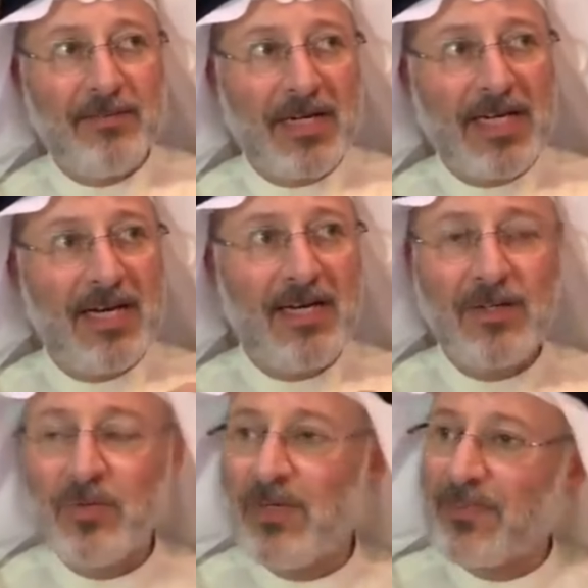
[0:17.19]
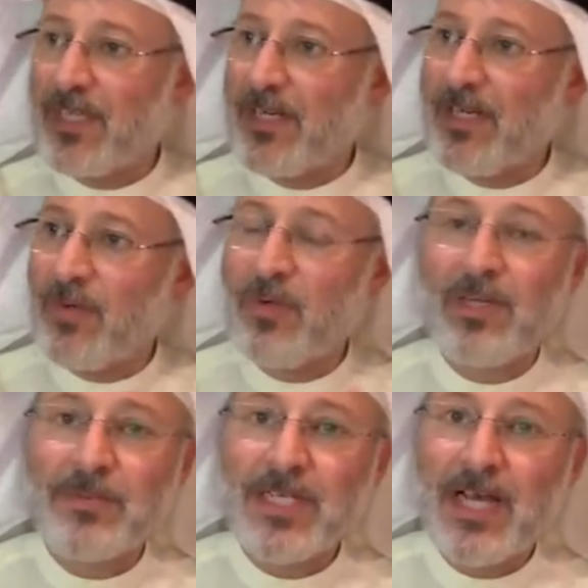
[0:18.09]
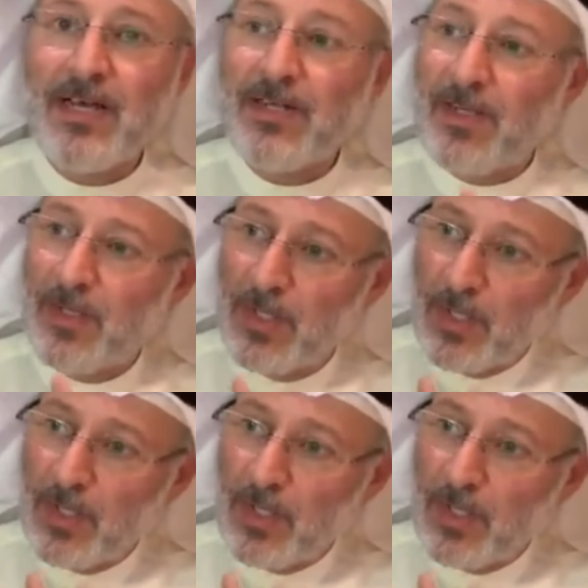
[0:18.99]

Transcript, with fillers: مكان ولا في طريق ولا بشارع